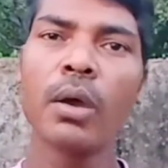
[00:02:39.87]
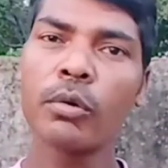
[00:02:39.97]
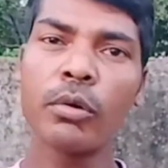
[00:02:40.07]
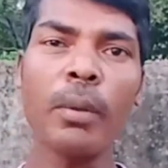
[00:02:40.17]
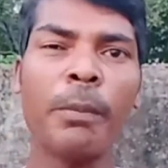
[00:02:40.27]

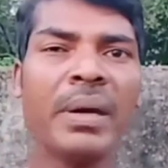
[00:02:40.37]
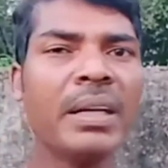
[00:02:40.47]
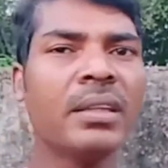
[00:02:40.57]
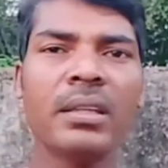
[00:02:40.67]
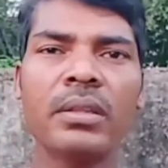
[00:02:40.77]
कोई पेट
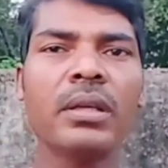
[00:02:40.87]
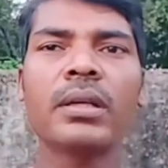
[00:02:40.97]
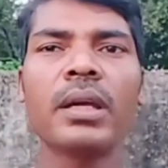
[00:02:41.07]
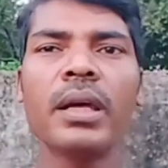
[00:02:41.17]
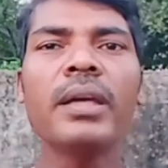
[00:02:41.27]
से सीख
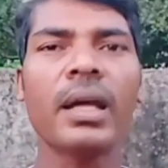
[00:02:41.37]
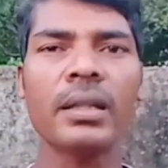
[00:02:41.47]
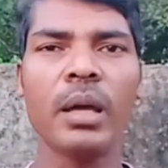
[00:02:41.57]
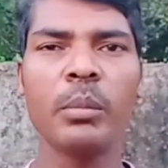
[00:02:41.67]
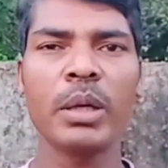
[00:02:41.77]
के नहीं
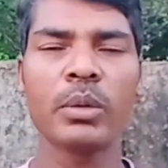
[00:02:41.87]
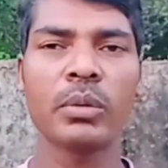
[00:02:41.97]
आता है मेरे